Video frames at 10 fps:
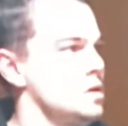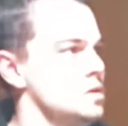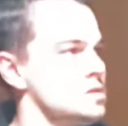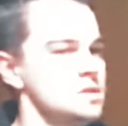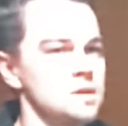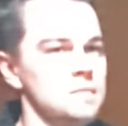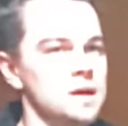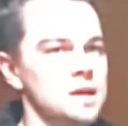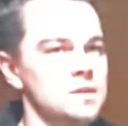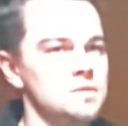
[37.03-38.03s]
Non lo posso
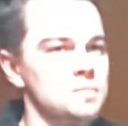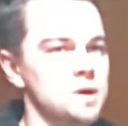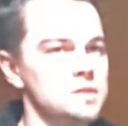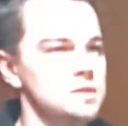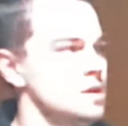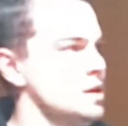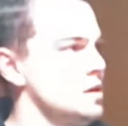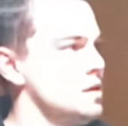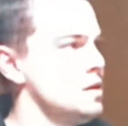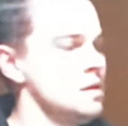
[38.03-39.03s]
fare
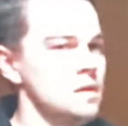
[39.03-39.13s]
personalmente.